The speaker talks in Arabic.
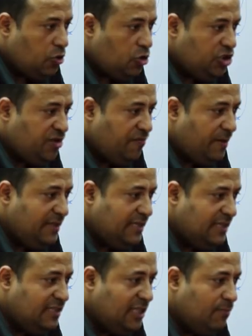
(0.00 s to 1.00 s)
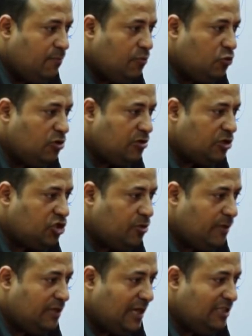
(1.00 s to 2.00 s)
نخش في بند جديد من بنود
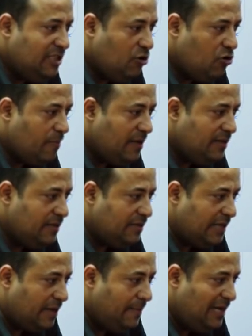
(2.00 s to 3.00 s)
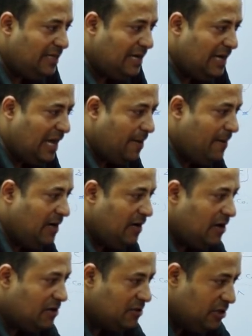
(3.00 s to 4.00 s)
التشطيبات عندي هو بند تكمله لاعمال
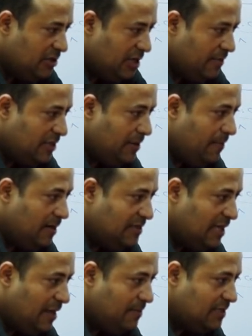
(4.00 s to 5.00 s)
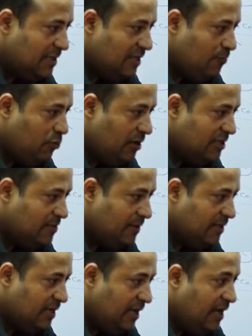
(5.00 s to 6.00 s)
الارضيات اللي بيتم لزقها باستخدام منى
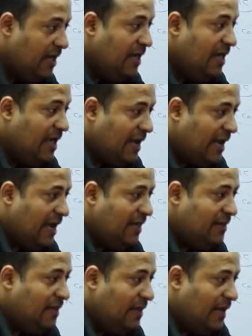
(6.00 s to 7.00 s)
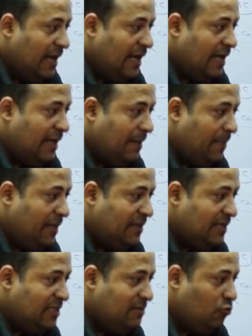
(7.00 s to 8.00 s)
اسمنتيه كان آه،
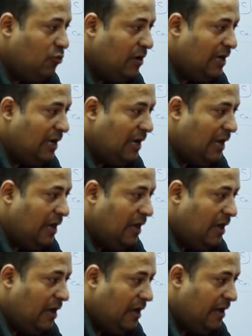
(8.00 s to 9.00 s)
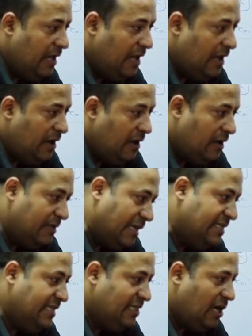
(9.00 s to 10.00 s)
بند اسمه آه، آه،
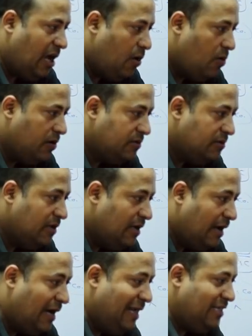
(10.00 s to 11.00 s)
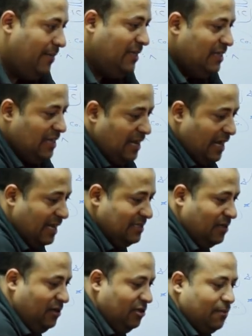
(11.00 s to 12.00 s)
تكسيت الحوائط على اعتماد ان انا
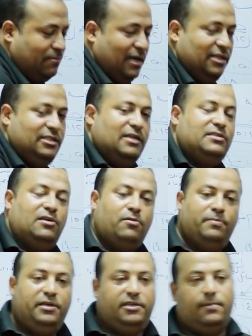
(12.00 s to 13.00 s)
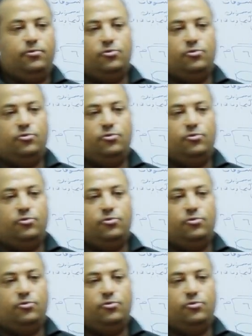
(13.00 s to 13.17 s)
هكس الحيطه بتاعتي يا سيراميك